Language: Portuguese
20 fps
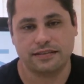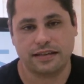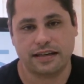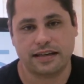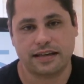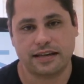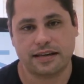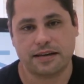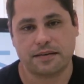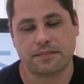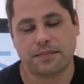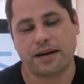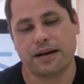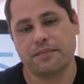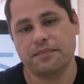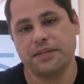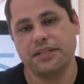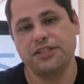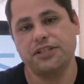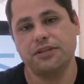é, eh, para
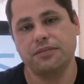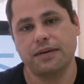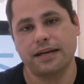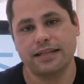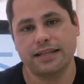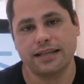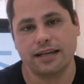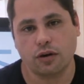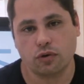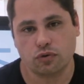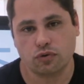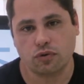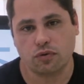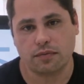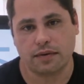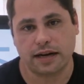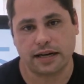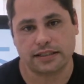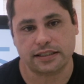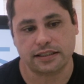abrir de maneira
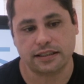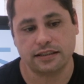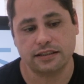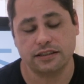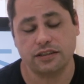automática.